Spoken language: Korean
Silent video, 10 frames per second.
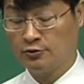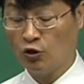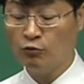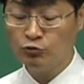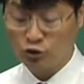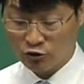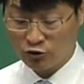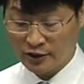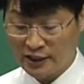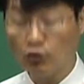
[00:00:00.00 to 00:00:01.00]
너무
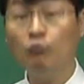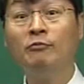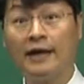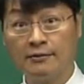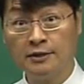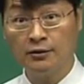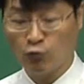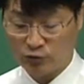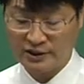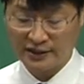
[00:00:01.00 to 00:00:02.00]
적거나 너무 많으면
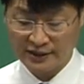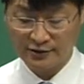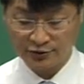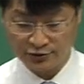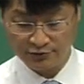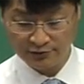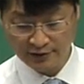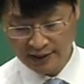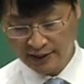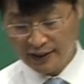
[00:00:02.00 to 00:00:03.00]
옳지 않다는 거죠.
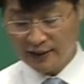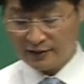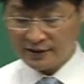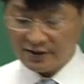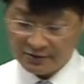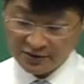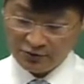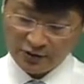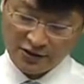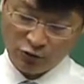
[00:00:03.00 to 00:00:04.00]
그래서
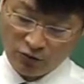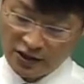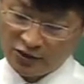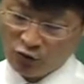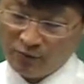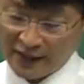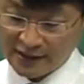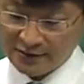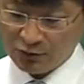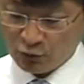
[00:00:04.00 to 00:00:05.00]
일반적으로 이제 통화량이 너무
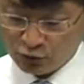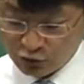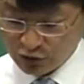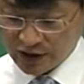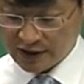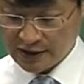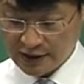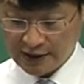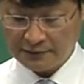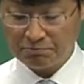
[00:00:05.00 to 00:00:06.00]
많아지면 오른쪽에 이제
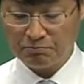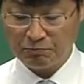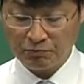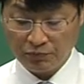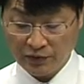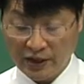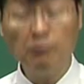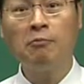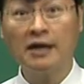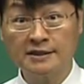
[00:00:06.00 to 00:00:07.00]
그
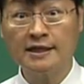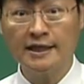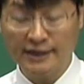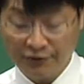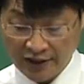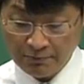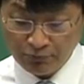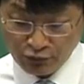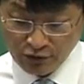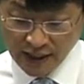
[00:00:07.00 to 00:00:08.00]
네모 박스가 있네요.
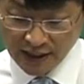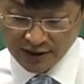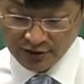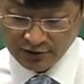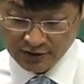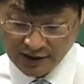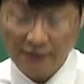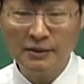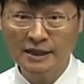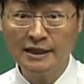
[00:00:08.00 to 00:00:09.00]

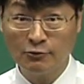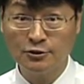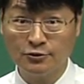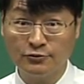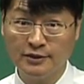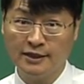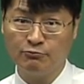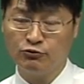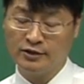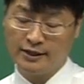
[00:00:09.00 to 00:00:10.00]
인플레이션이란 말이 나오죠. 예,
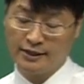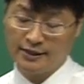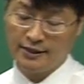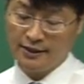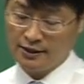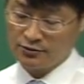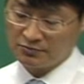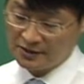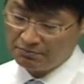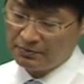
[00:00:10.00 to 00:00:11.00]
물가가 좀
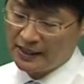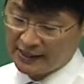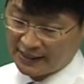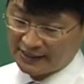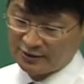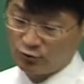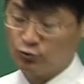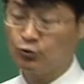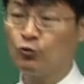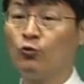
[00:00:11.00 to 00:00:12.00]
급하게
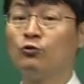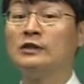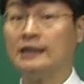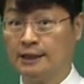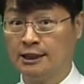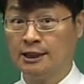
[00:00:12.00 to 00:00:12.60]
지속적으로 오르는